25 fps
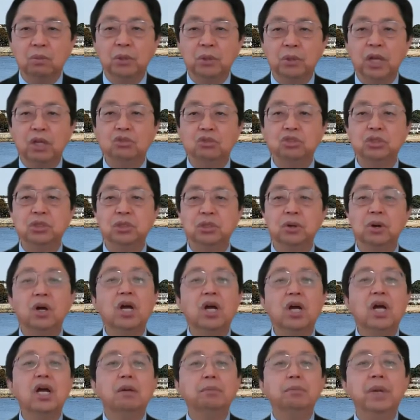보내주시고
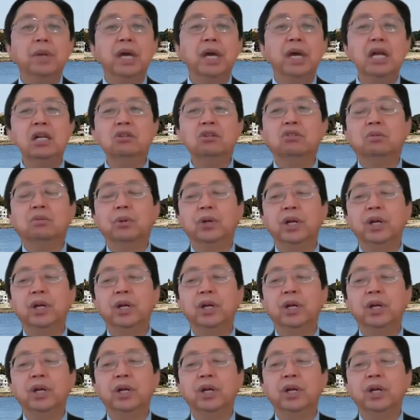메일도